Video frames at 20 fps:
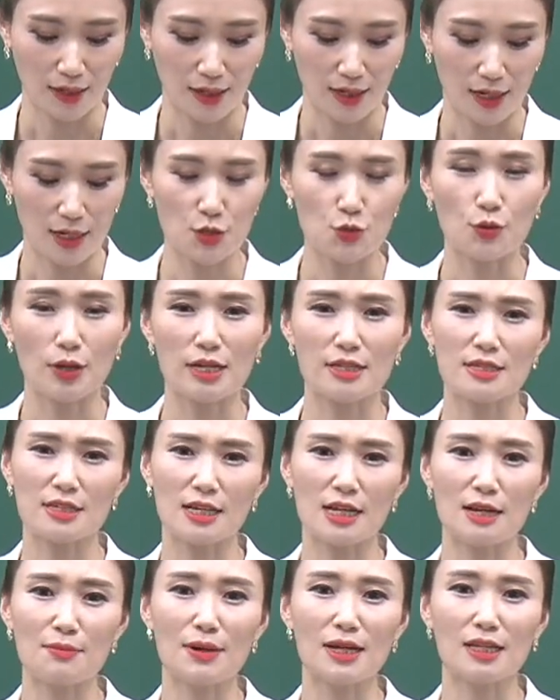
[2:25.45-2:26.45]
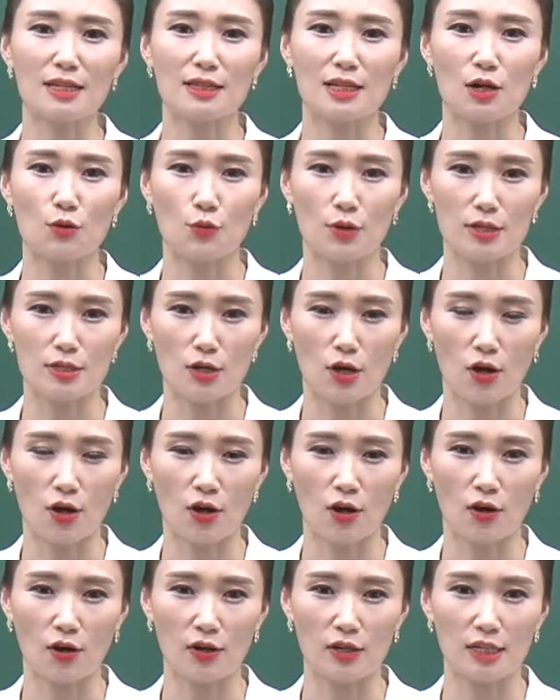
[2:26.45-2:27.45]
일종의 스킬만 있다고
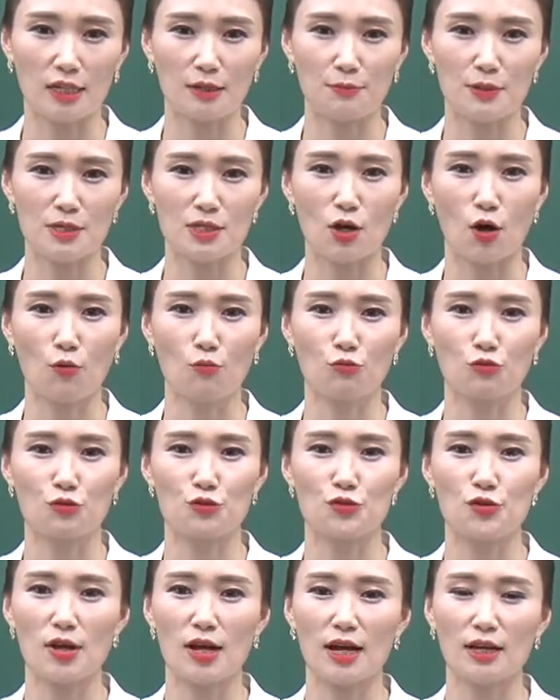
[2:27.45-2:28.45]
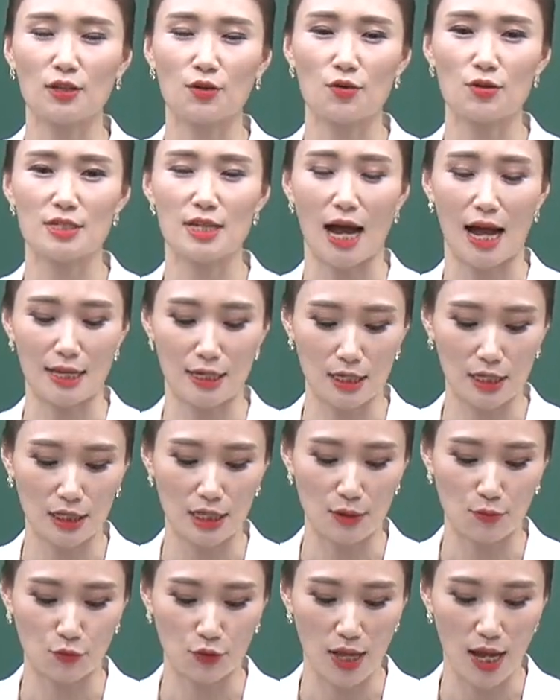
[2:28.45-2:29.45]
해서 이 비서 업무를 수행하는 것이 아니기
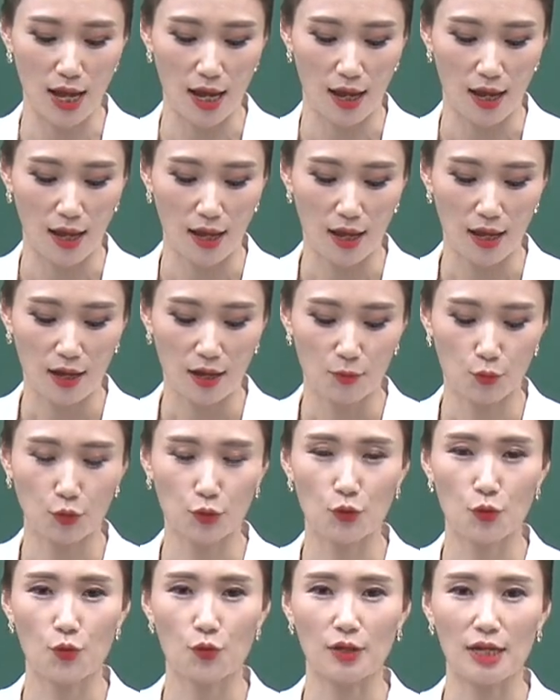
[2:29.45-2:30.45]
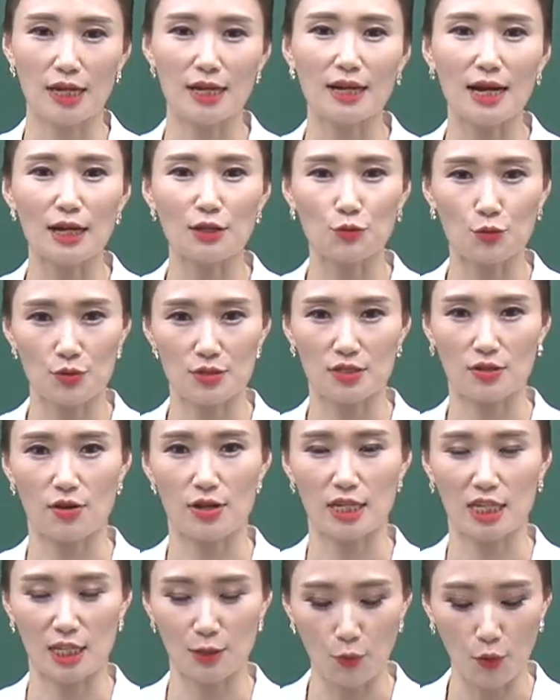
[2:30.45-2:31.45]
때문에 보통 인간으로서의
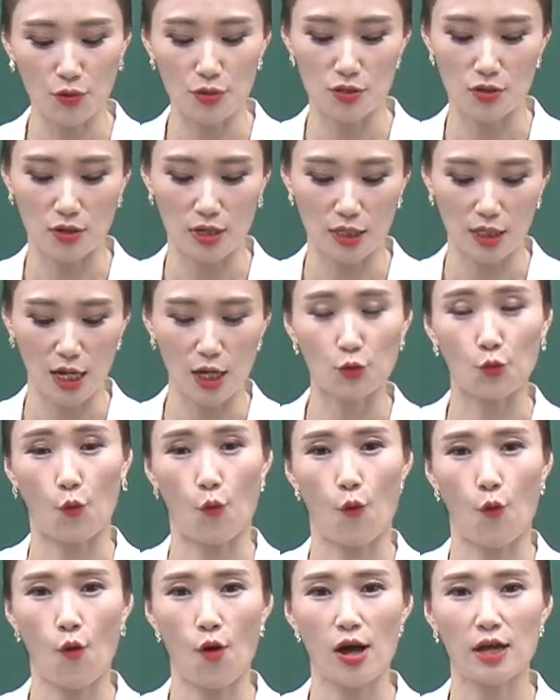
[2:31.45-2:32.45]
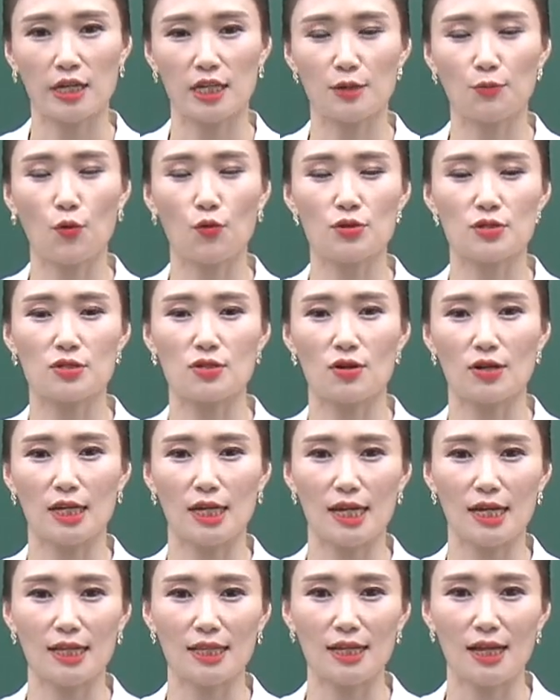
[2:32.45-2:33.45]
기본적인 태도,
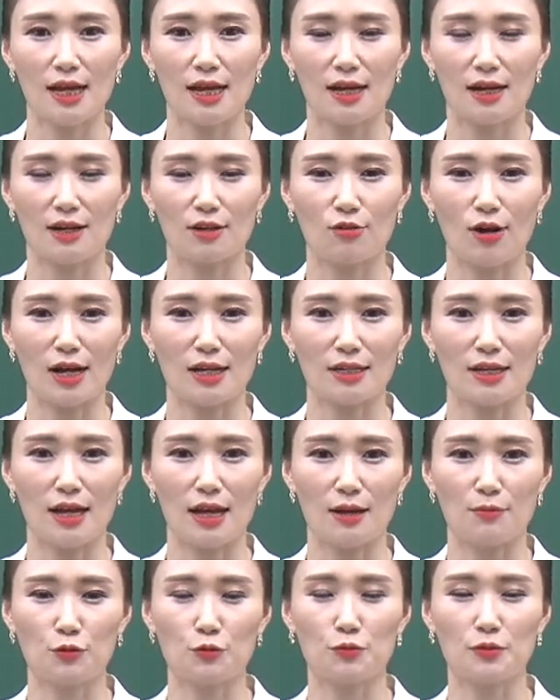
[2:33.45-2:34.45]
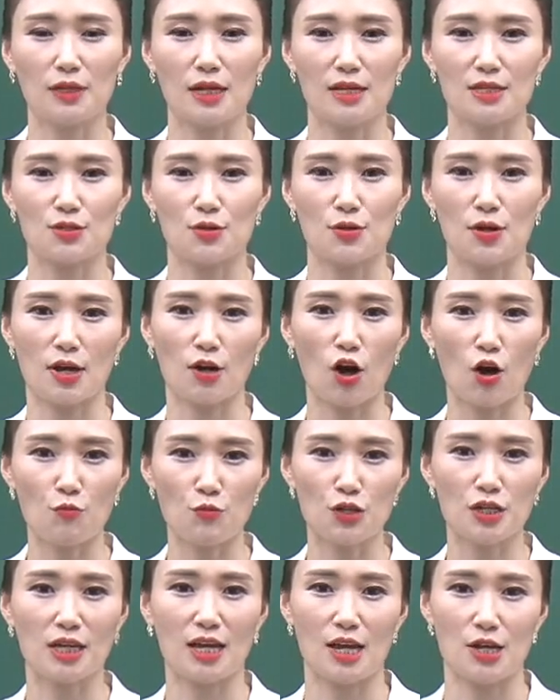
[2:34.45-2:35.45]
기본적인 어, 관계 부분에 있어의
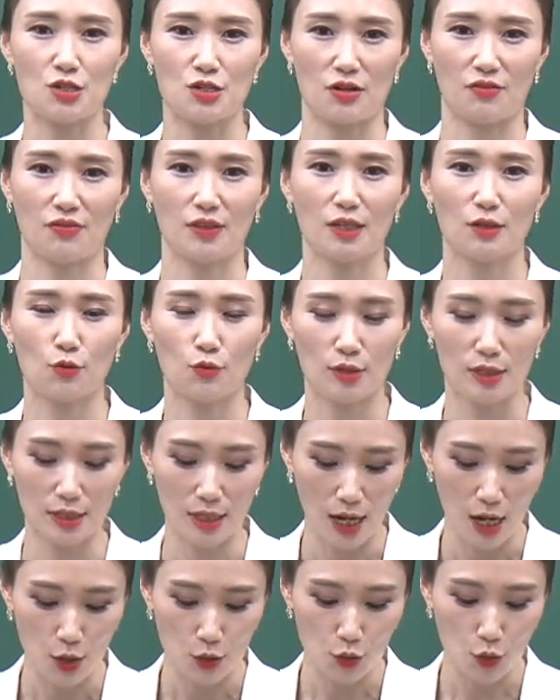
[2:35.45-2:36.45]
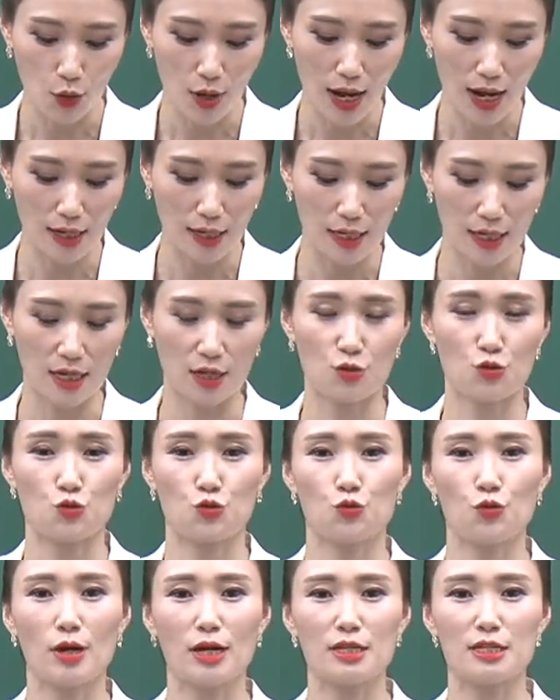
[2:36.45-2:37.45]
커뮤니케이션 또는 소양이
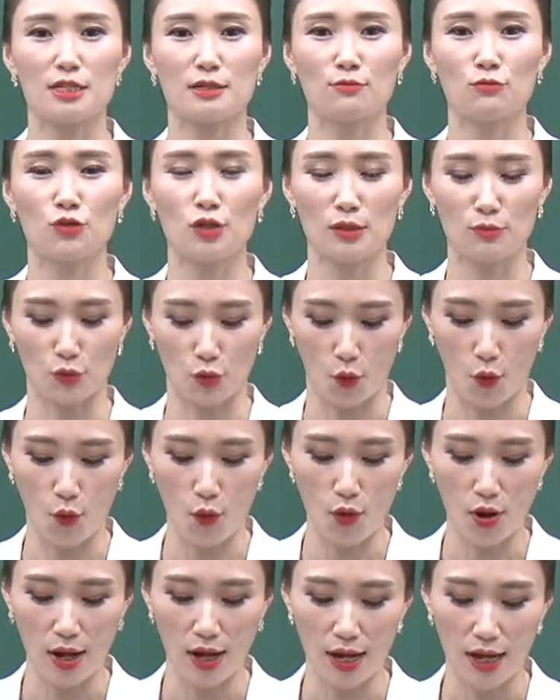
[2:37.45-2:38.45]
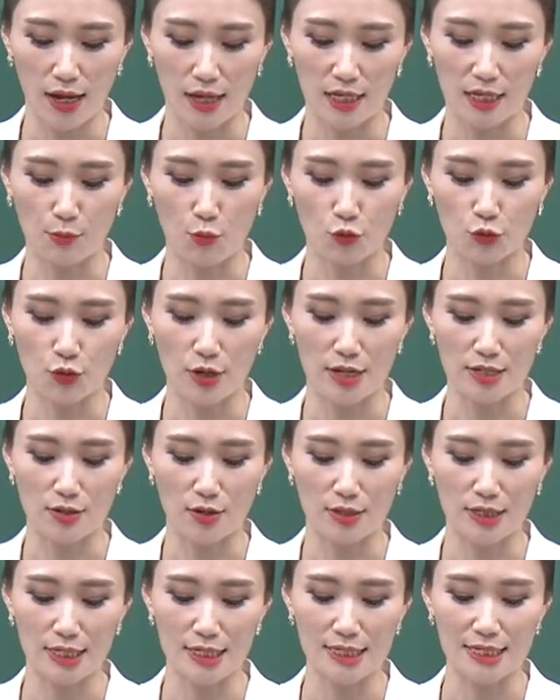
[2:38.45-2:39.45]
중요한 직무이므로 이
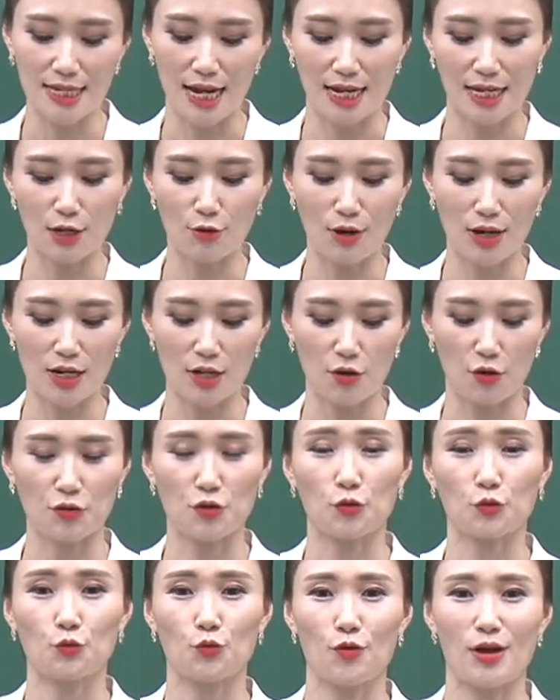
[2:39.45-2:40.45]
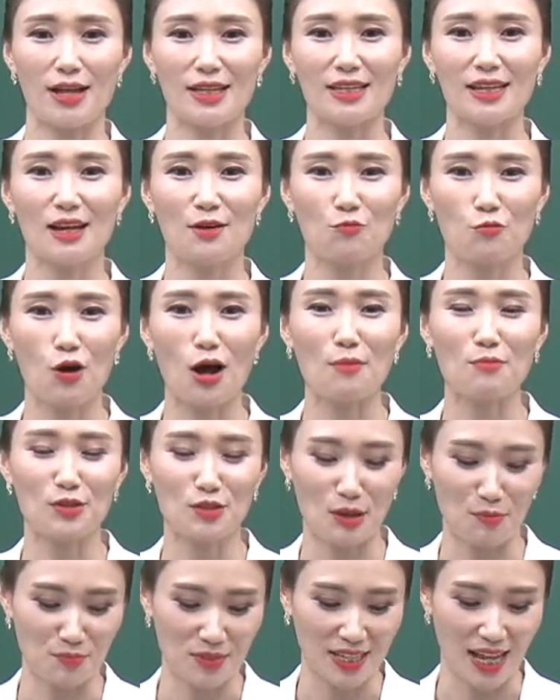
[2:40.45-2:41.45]
모듈에서는 자기관리 영역 또한 포함이
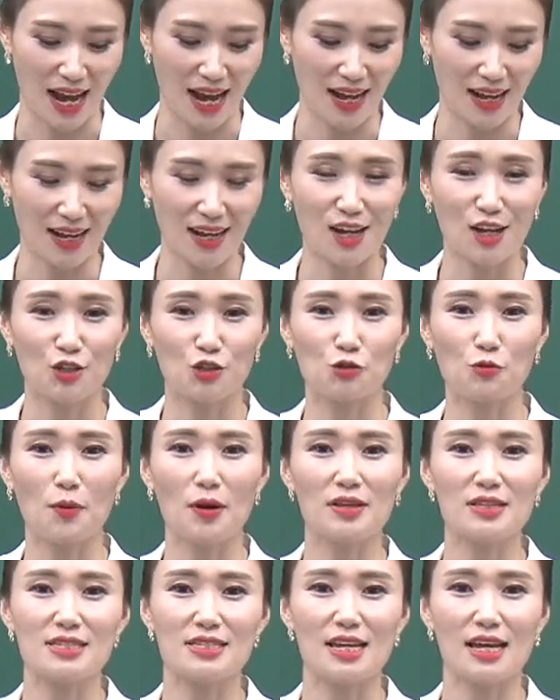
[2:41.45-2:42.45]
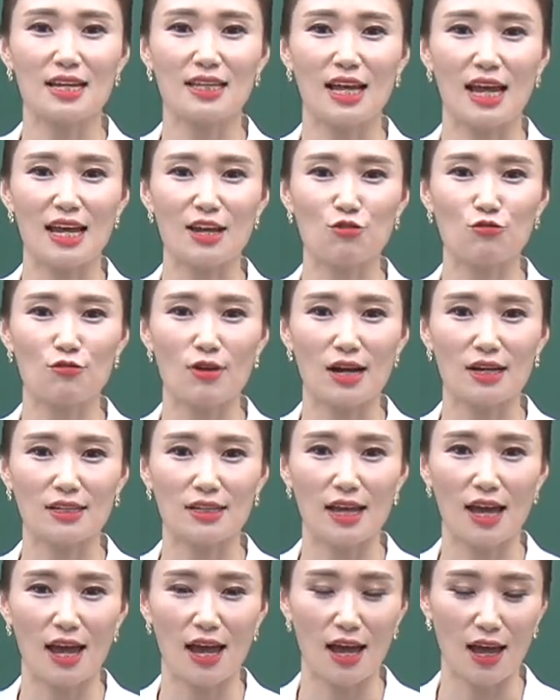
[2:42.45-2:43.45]
됩니다. 두 번째 대인
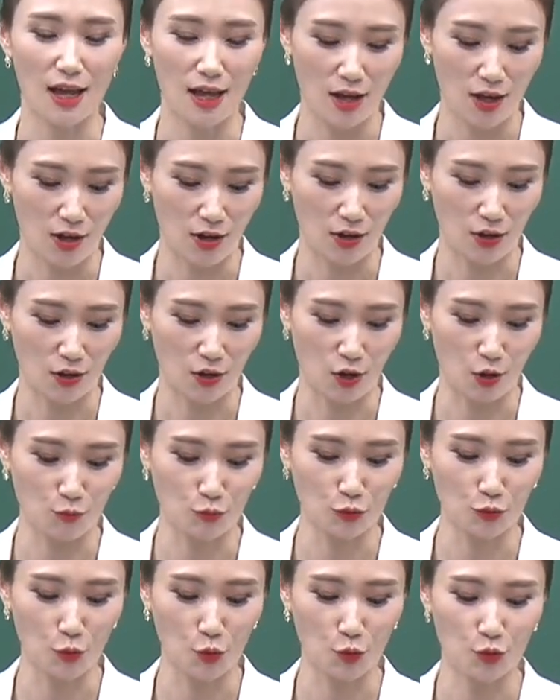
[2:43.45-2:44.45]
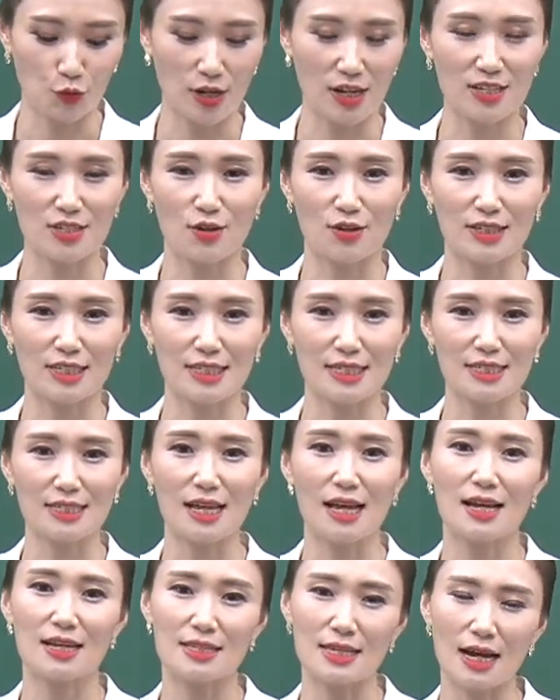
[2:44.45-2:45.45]
관계 어, 업무 모듈에서는
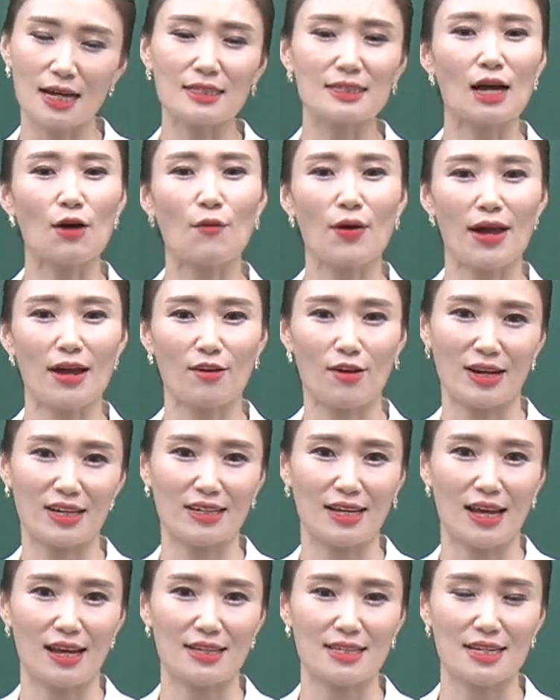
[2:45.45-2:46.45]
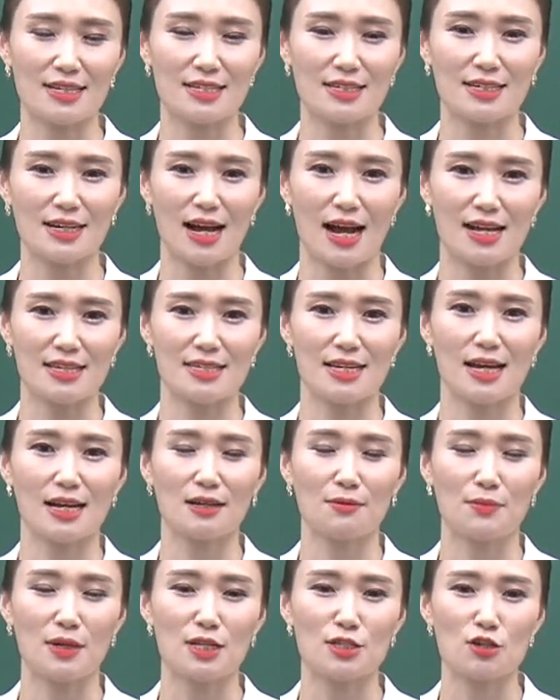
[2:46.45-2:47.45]
상사와의 관계 사실은
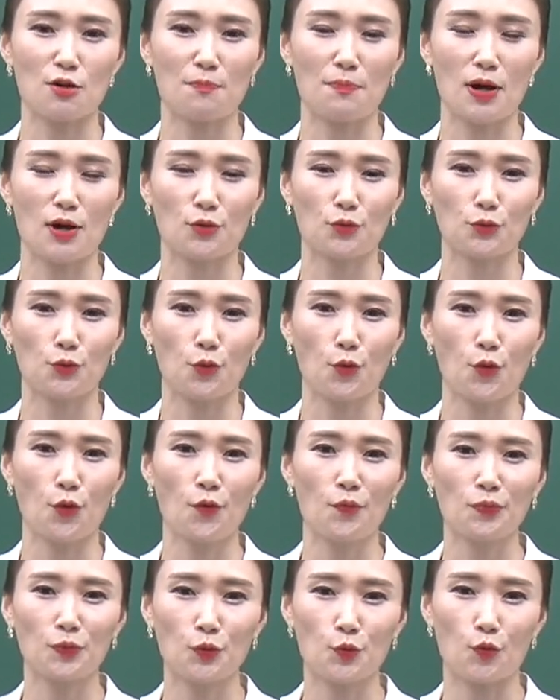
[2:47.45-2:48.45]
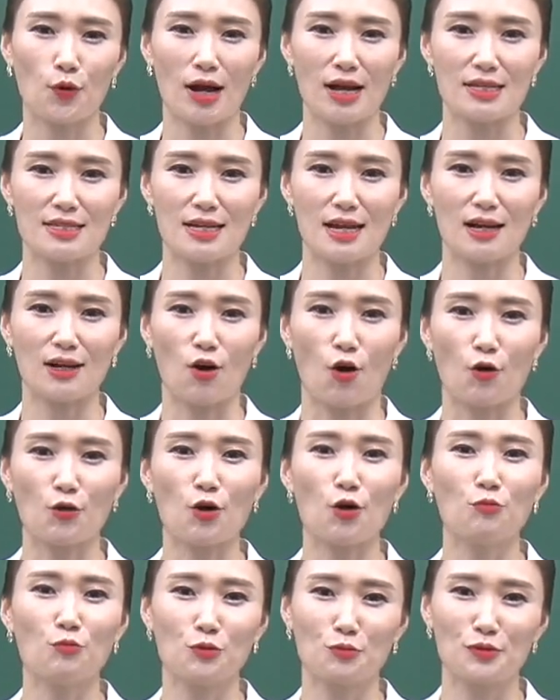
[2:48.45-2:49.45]
가장 밀접하고도 또 가장
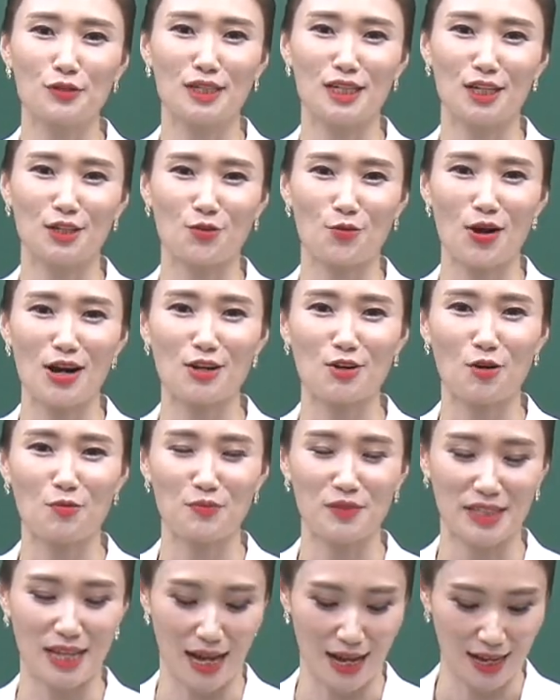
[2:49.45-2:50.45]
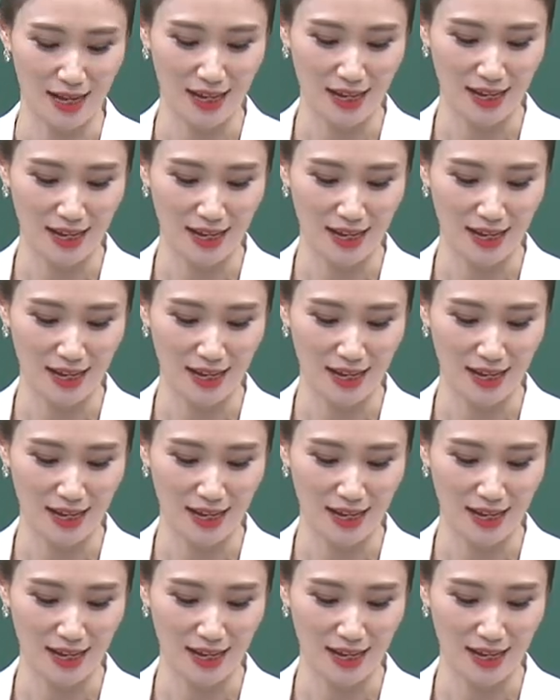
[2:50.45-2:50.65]
어려운 부분이기도 할 겁니다.